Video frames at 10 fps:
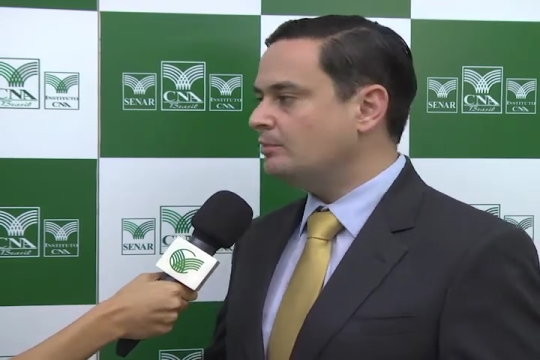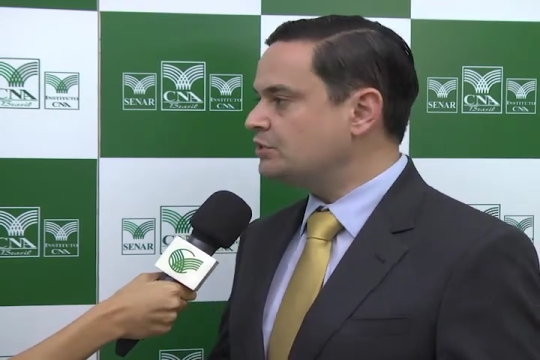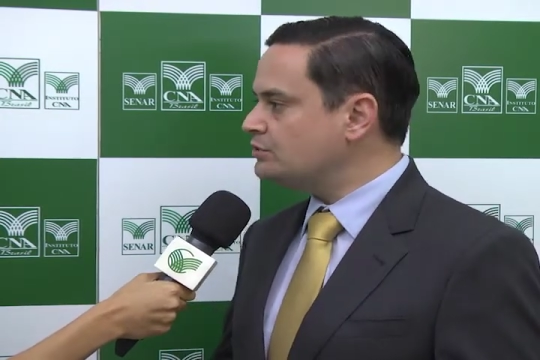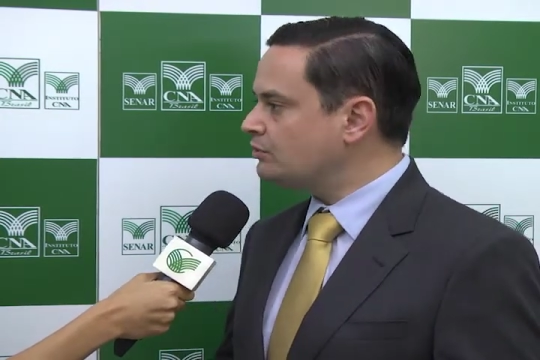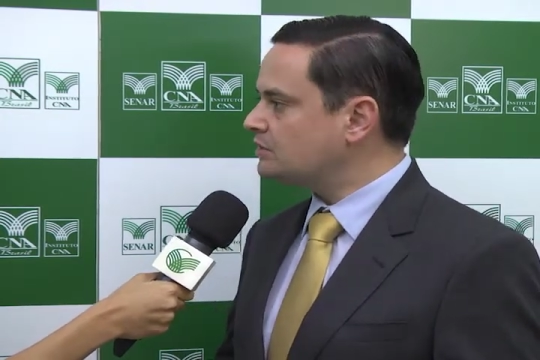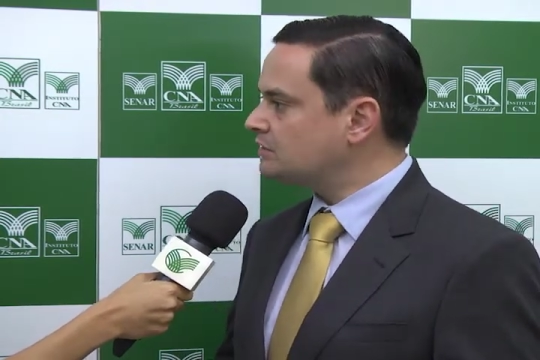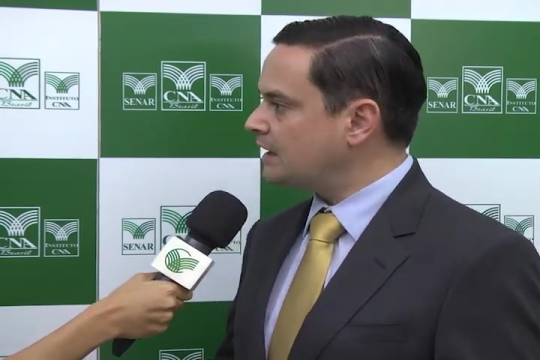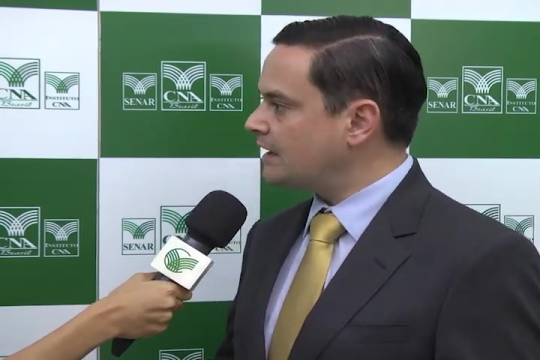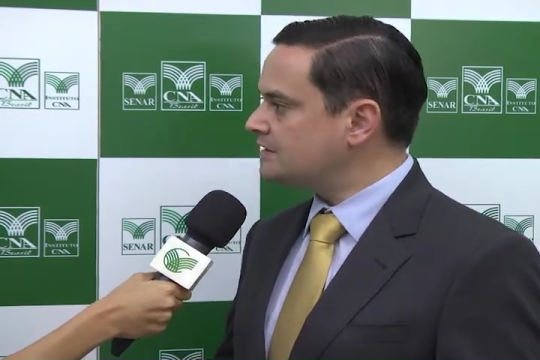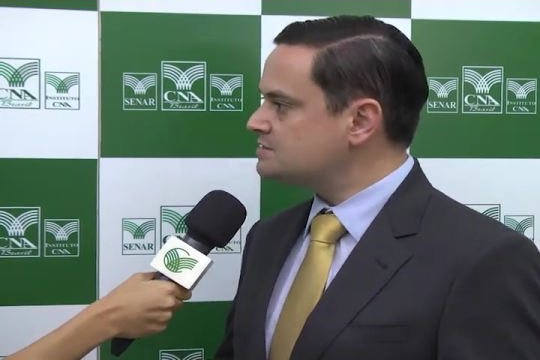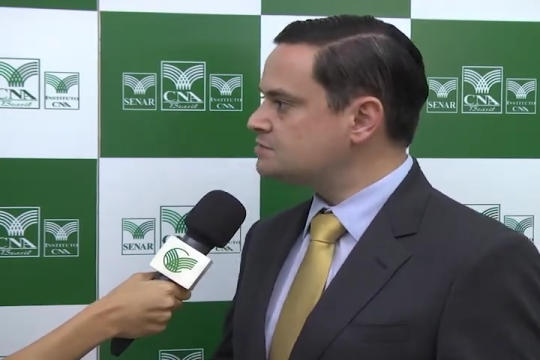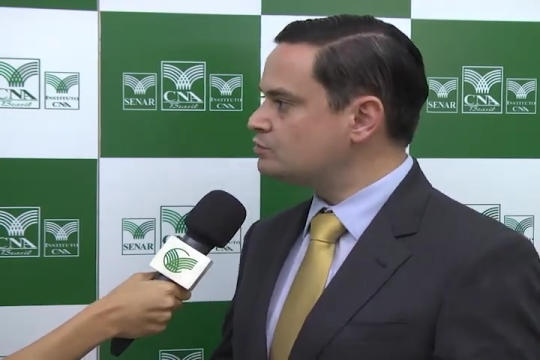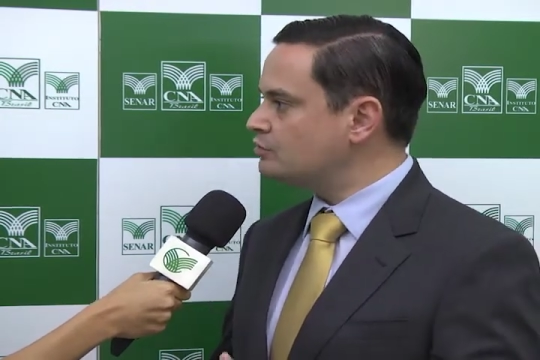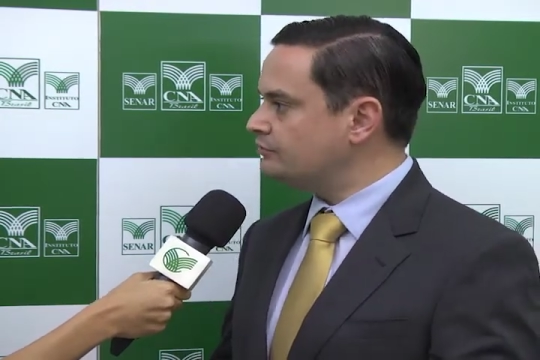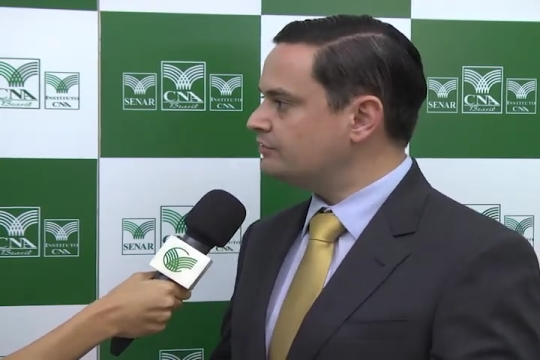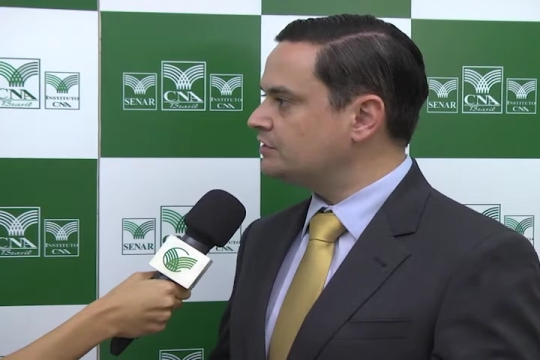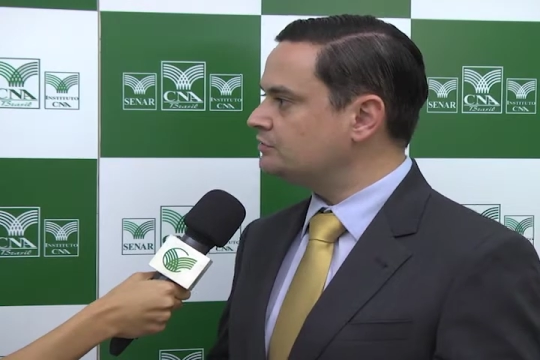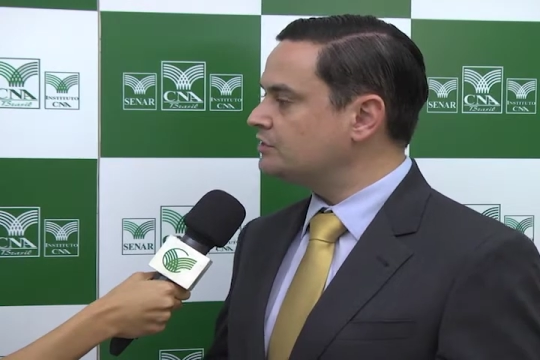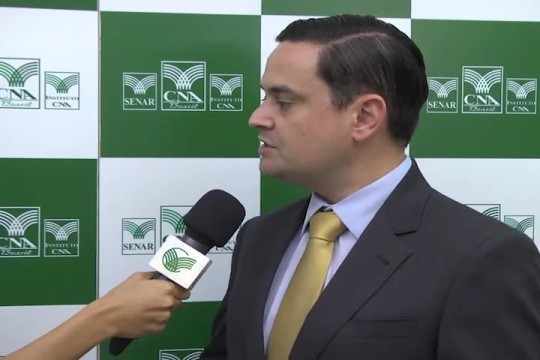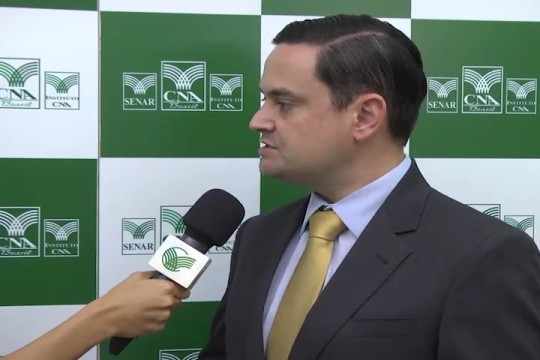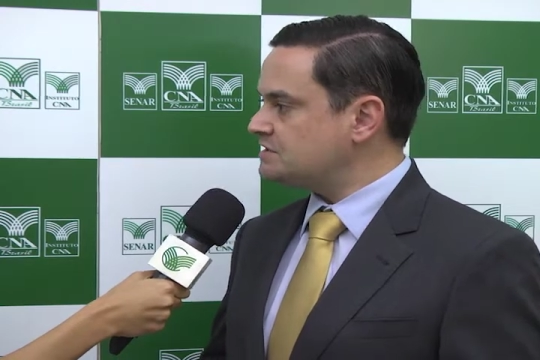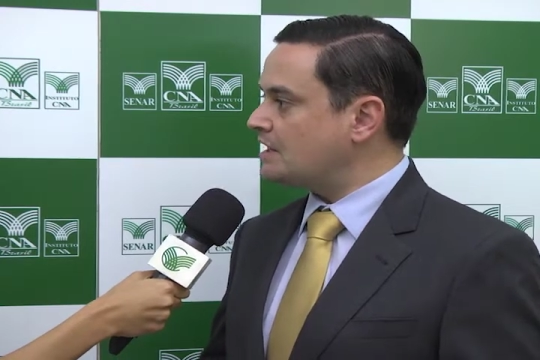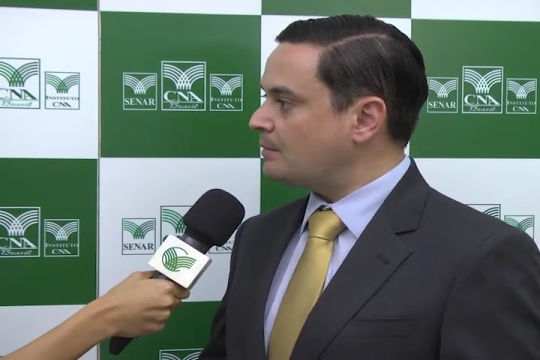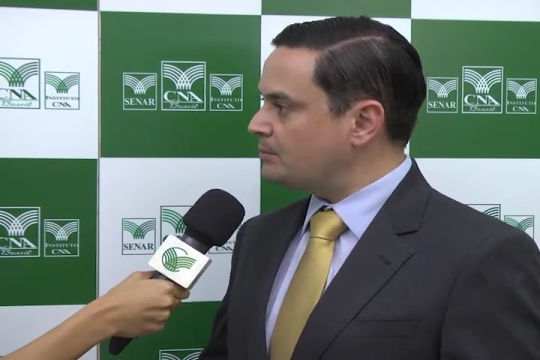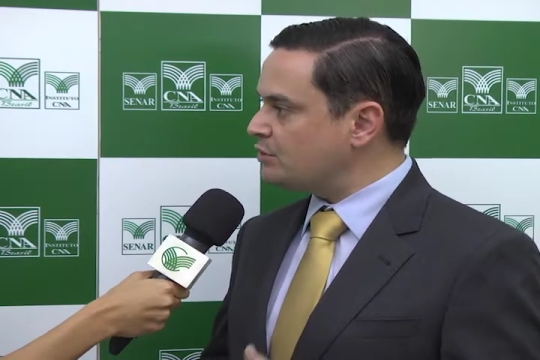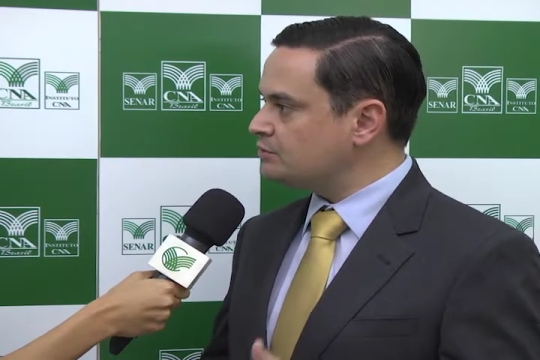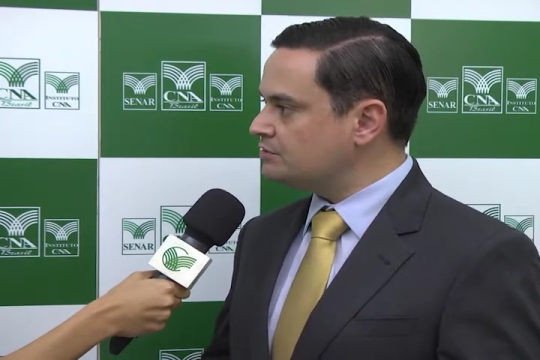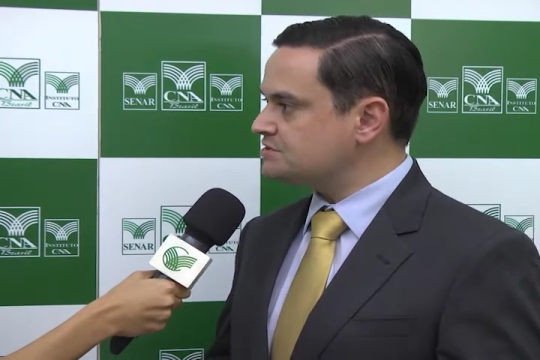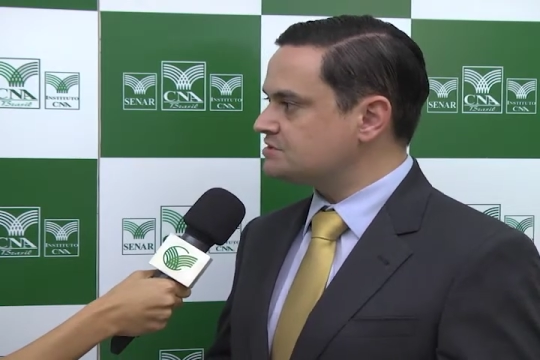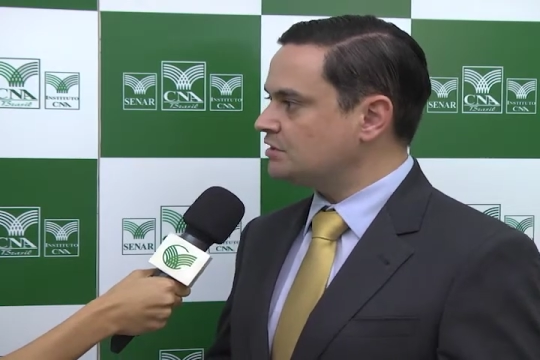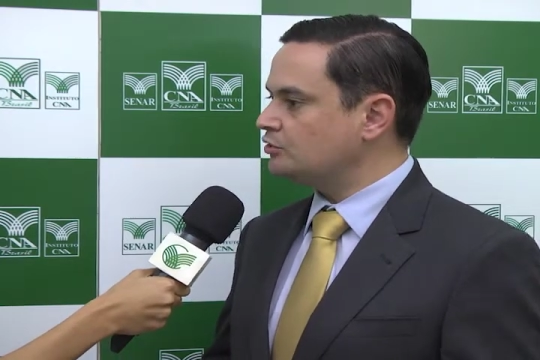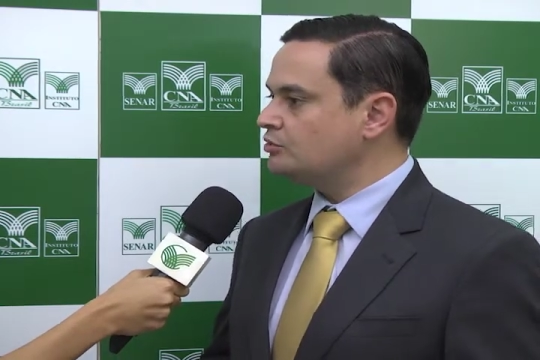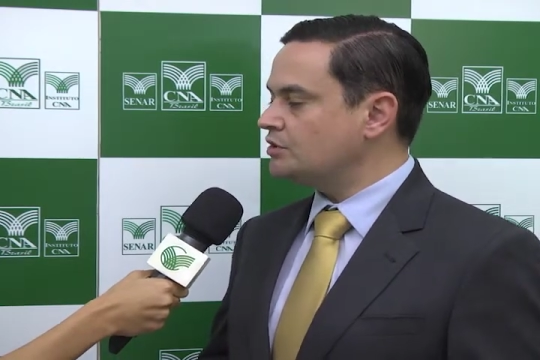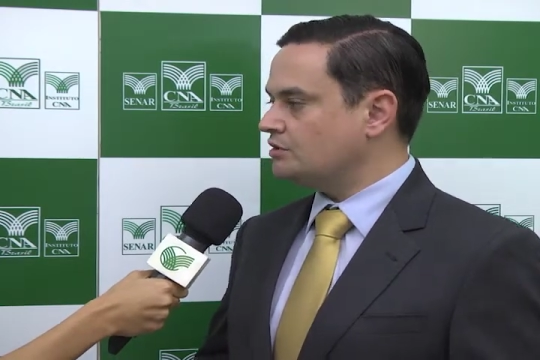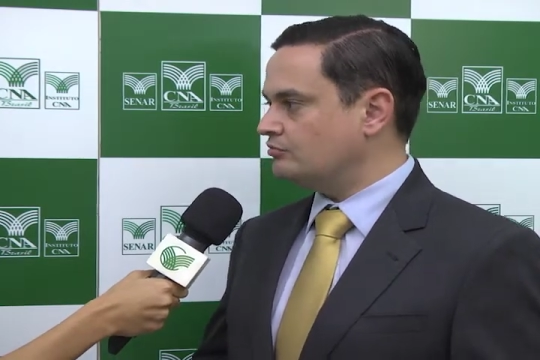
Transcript: prioritárias que o governo estará priorizando